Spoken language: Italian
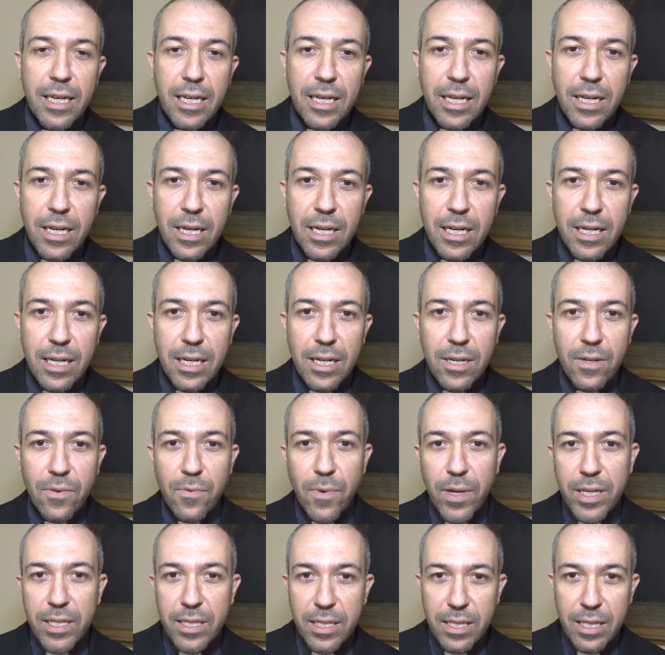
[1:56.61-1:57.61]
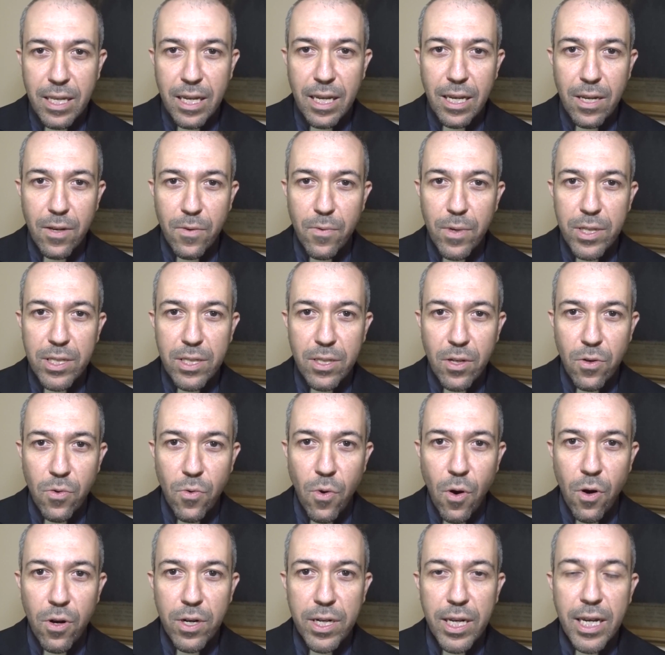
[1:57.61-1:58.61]
in questi, in questi
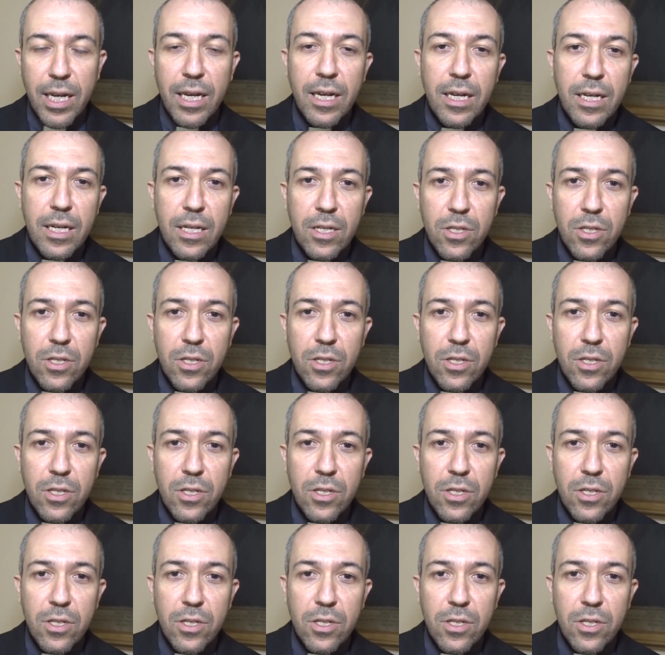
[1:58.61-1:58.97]
luoghi,